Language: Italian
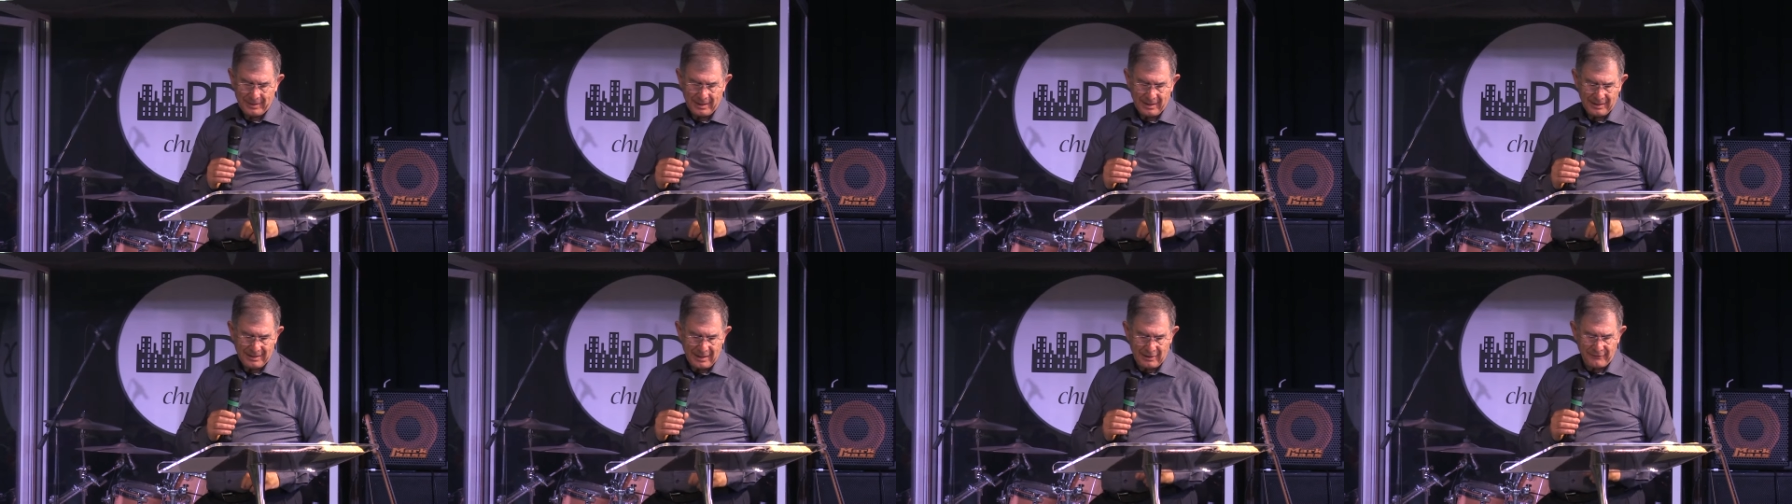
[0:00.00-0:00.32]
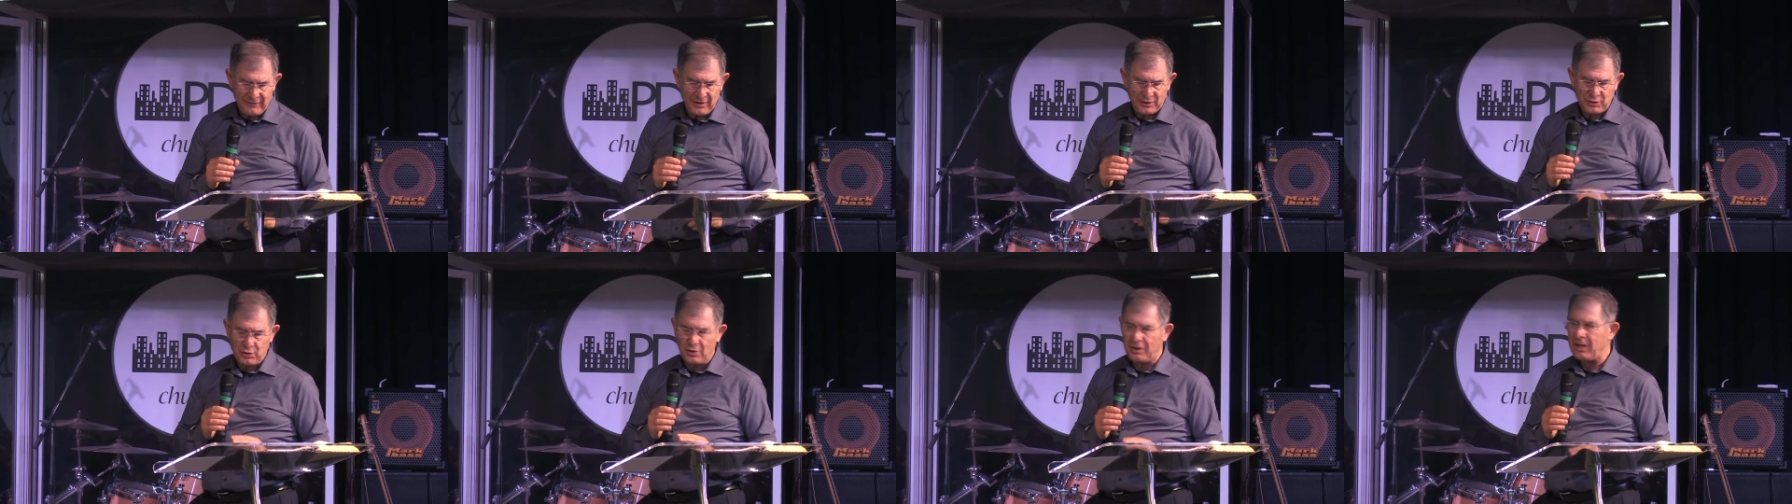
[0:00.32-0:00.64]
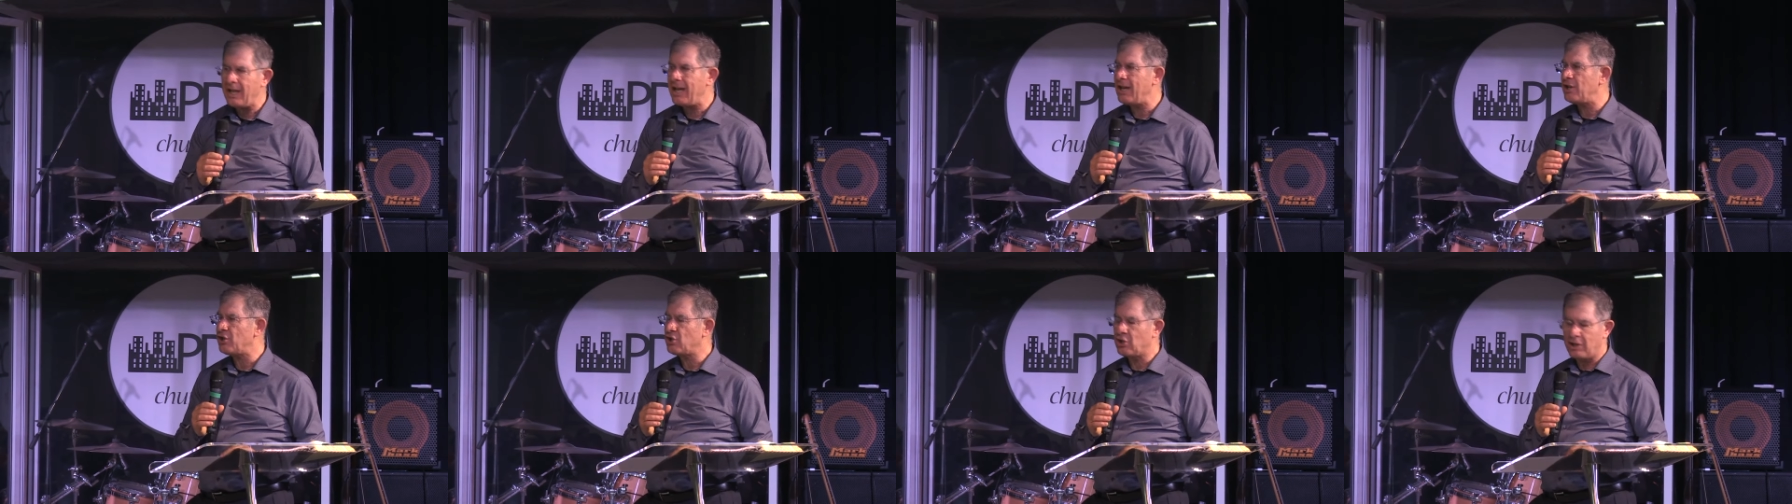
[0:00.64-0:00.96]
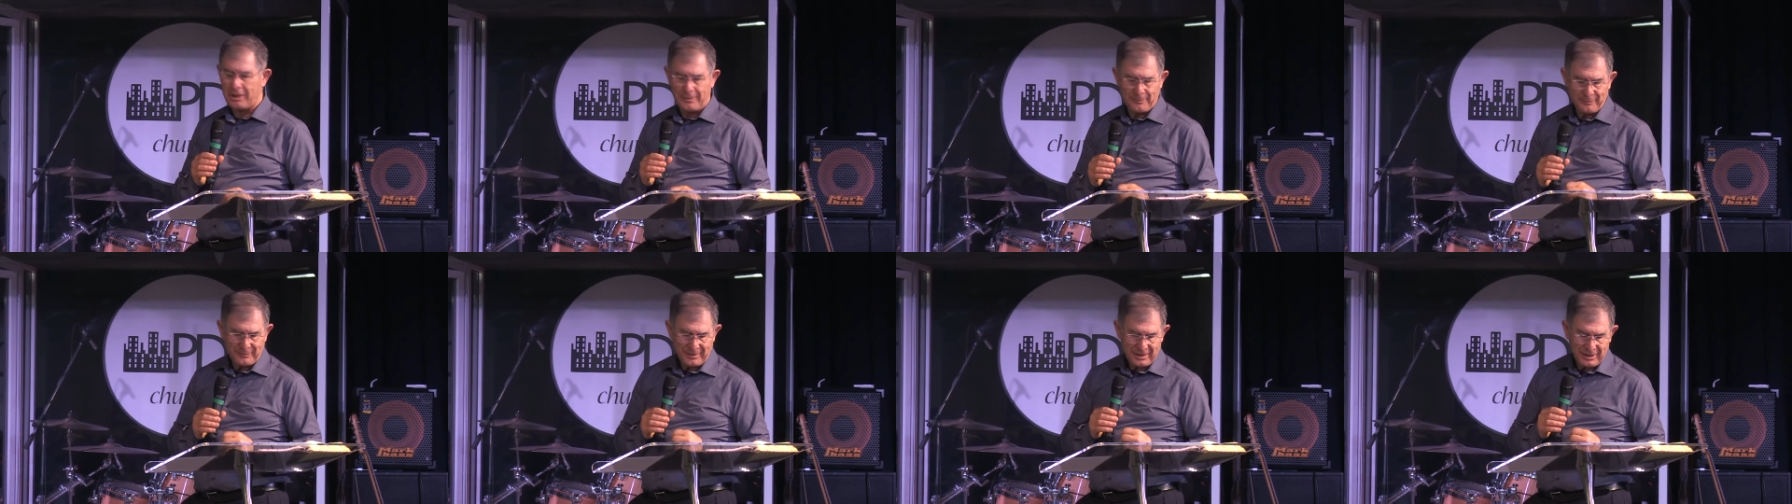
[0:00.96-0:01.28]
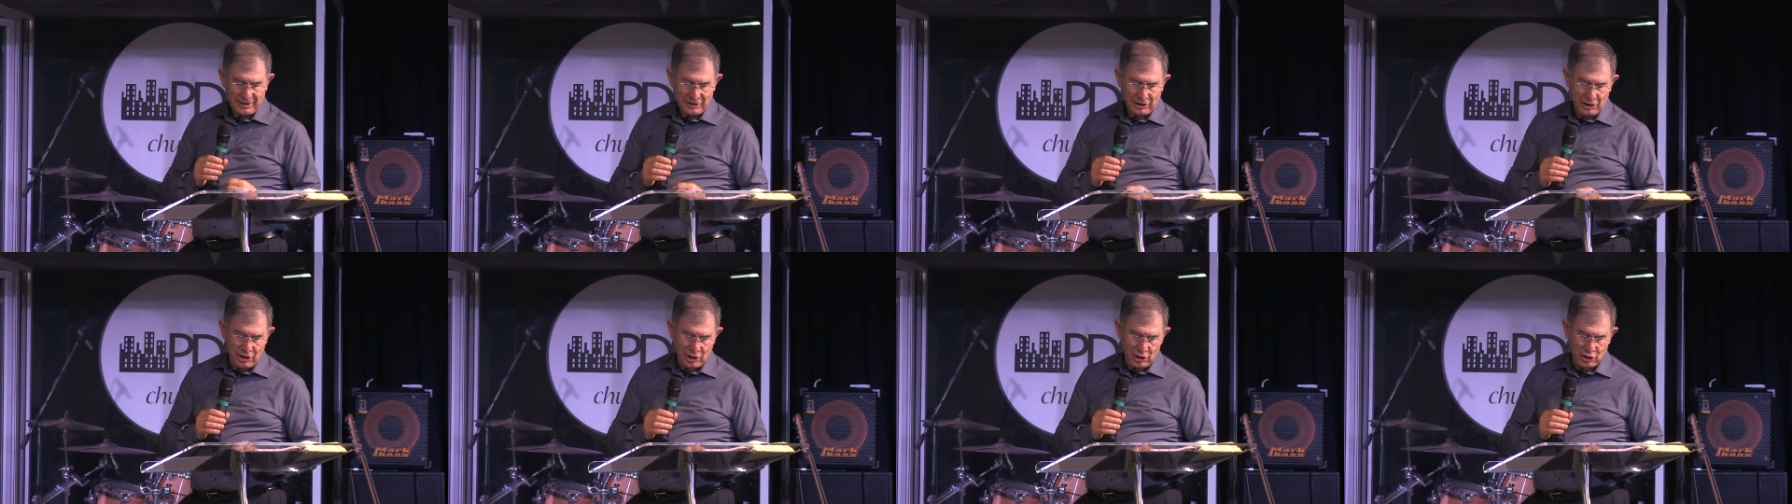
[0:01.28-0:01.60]
Dal verso 10
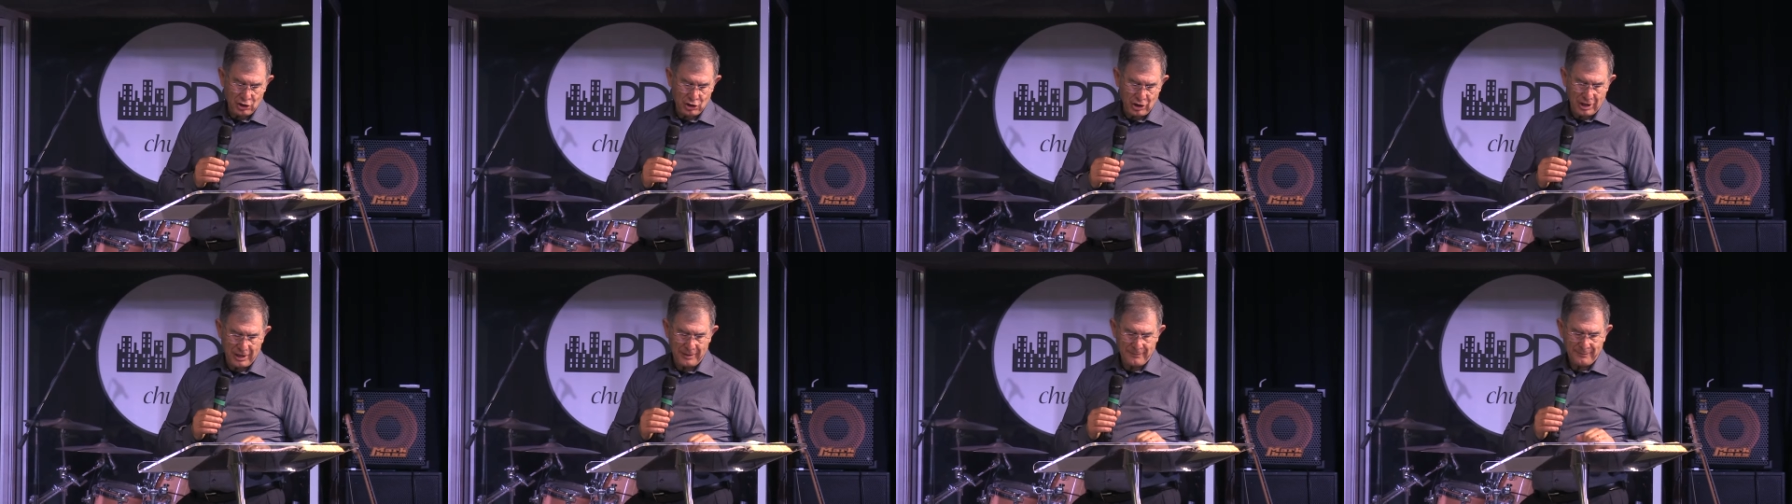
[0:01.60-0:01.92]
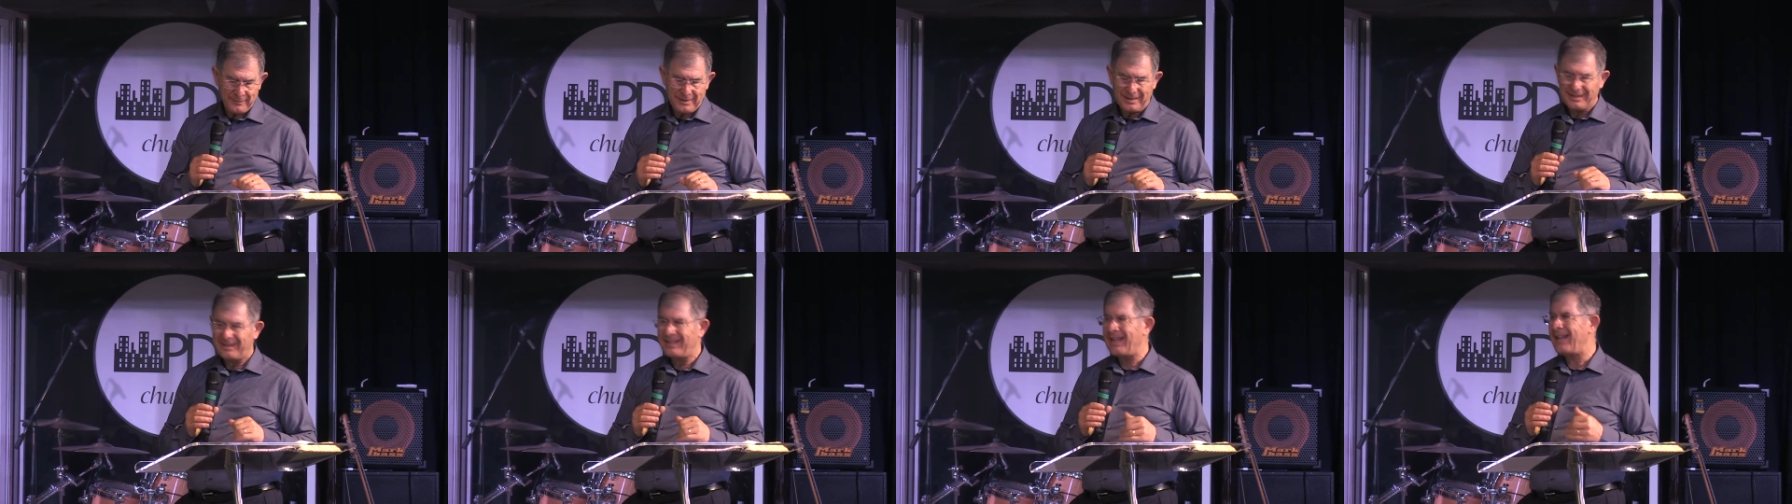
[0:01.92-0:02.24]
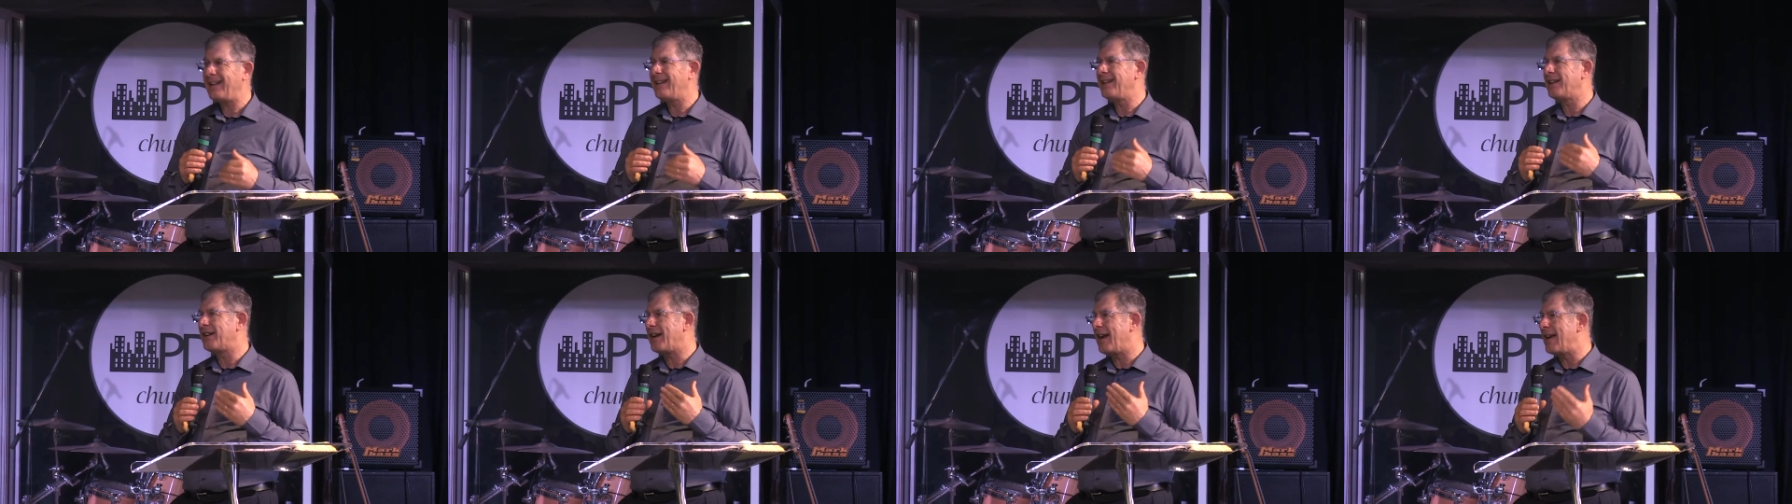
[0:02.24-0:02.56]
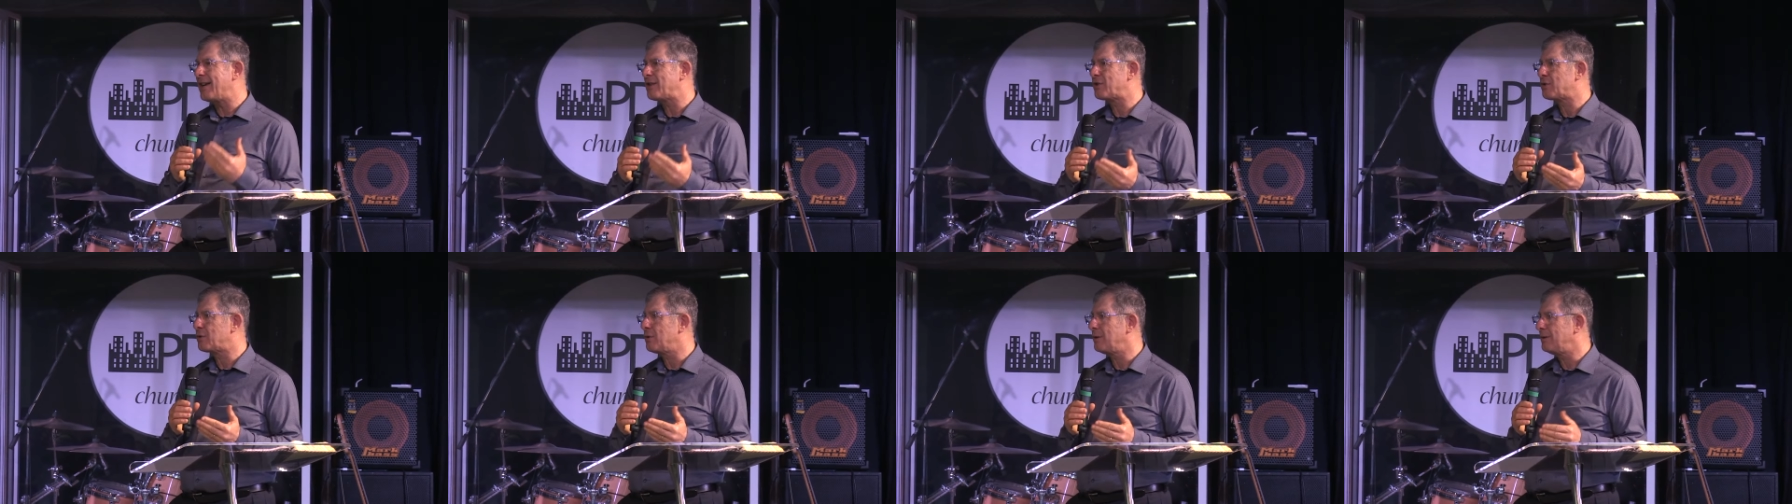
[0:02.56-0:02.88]
dice del resto,